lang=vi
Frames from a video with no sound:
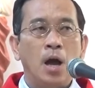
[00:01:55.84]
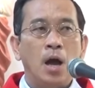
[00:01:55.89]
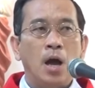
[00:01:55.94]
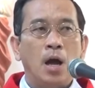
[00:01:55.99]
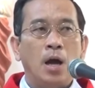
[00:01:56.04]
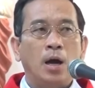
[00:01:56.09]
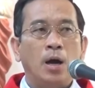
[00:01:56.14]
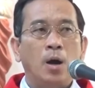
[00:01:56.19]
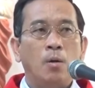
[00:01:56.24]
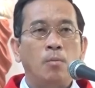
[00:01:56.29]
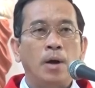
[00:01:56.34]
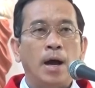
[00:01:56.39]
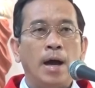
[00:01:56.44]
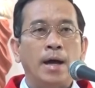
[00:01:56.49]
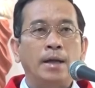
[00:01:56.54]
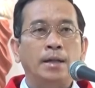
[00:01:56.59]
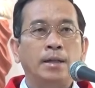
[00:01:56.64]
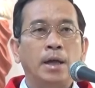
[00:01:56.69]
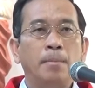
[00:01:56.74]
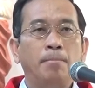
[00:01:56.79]
không
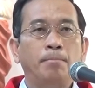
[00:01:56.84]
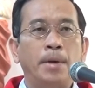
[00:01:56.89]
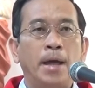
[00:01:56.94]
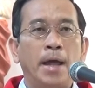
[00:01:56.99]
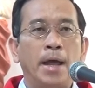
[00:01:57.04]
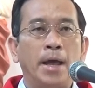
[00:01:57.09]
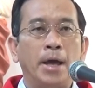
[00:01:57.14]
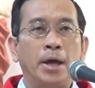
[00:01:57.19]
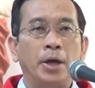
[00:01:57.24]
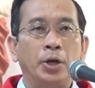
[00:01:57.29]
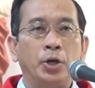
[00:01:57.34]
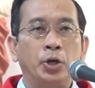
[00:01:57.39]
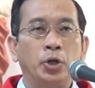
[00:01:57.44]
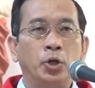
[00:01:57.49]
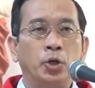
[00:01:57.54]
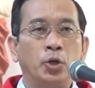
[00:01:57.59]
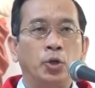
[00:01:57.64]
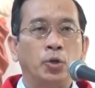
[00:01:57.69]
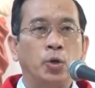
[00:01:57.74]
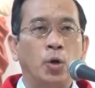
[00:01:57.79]
ai thắp đèn
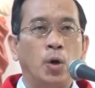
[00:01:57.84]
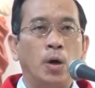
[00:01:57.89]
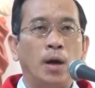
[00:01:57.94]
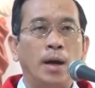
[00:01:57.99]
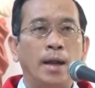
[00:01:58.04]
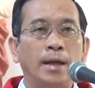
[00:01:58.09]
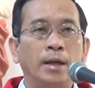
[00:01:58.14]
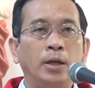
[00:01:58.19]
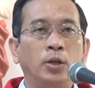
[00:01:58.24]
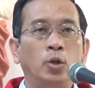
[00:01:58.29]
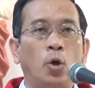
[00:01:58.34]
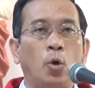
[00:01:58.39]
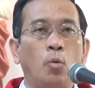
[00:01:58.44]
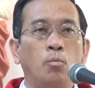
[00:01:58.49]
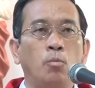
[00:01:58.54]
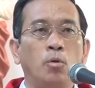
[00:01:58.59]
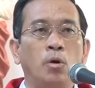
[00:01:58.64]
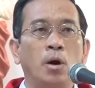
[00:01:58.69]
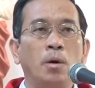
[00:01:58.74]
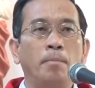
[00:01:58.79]
rồi lấy
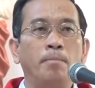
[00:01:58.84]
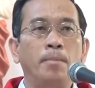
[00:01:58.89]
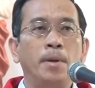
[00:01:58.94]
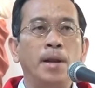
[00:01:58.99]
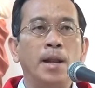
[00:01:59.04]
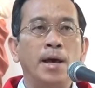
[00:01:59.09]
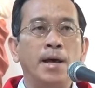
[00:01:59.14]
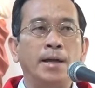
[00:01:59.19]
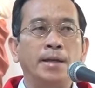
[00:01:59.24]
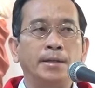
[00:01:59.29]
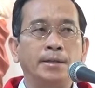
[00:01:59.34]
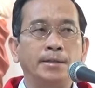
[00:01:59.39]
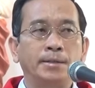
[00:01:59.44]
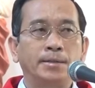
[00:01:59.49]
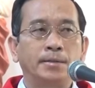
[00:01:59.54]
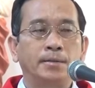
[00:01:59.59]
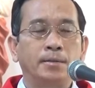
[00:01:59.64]
thùng úp lên